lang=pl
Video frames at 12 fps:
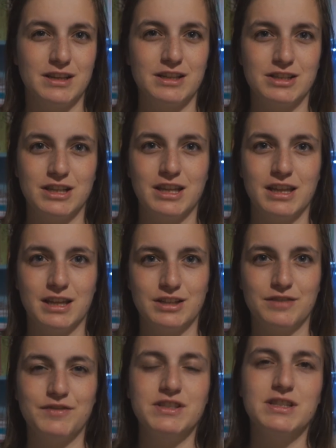jeszcze nie tak,
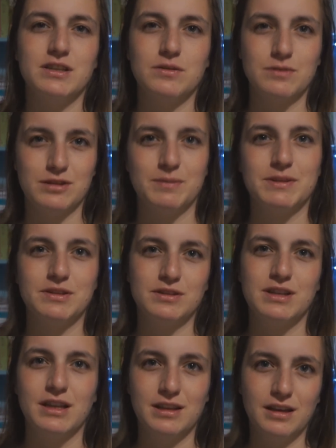że widzę tą osobę
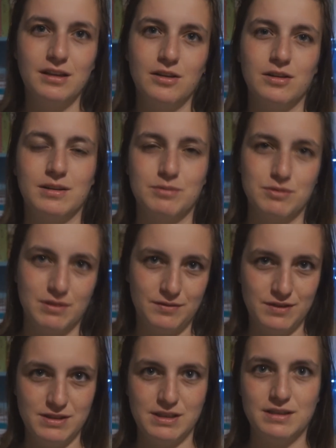codziennie, tylko na przykład
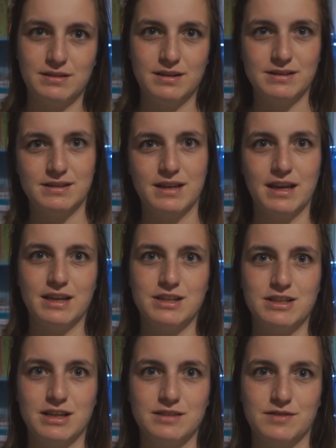widzę raz na
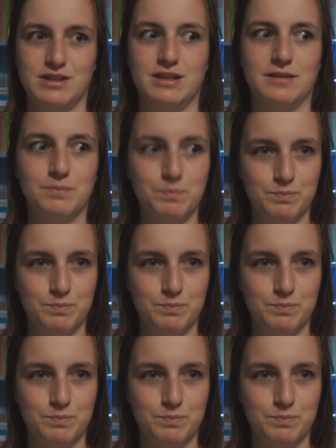jakiś czas właśnie